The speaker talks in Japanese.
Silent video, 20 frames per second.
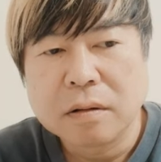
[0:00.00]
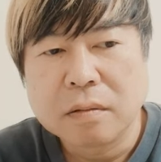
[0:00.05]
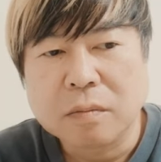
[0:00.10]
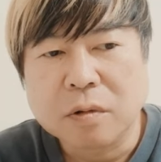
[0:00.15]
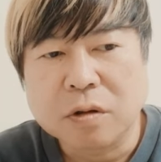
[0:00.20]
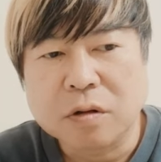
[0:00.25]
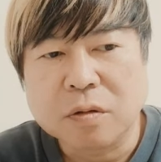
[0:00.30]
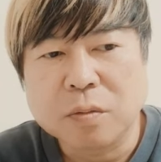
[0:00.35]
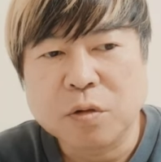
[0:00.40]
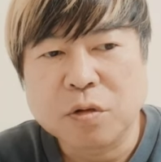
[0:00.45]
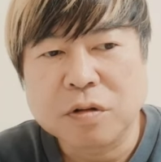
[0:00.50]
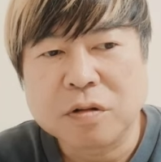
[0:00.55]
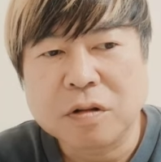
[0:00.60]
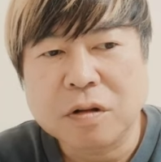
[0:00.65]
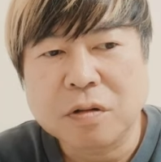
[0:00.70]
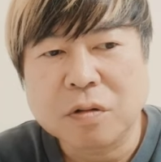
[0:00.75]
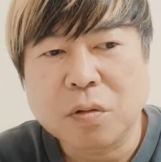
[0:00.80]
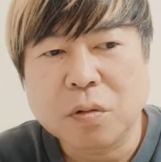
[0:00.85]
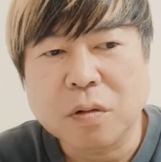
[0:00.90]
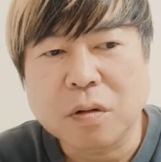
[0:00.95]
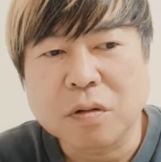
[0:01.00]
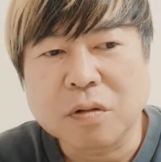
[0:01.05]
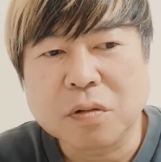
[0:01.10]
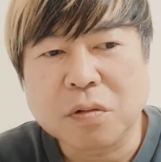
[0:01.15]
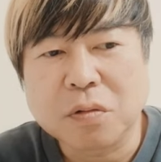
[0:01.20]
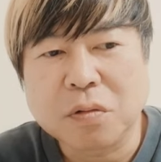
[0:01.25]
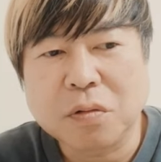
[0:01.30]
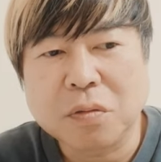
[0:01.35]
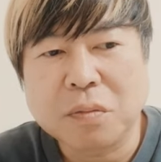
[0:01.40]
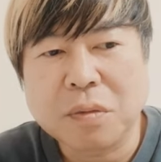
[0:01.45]
松本さんとか
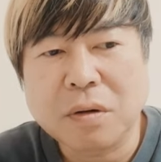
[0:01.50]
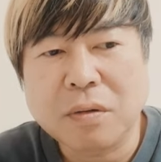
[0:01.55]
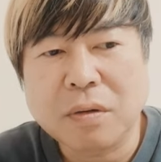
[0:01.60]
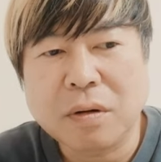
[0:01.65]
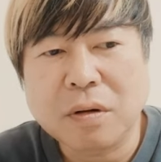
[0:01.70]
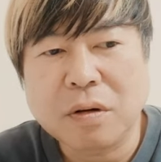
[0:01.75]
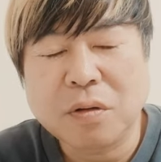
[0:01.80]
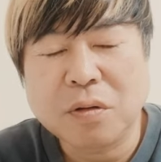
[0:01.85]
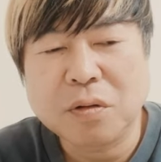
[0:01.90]
その周り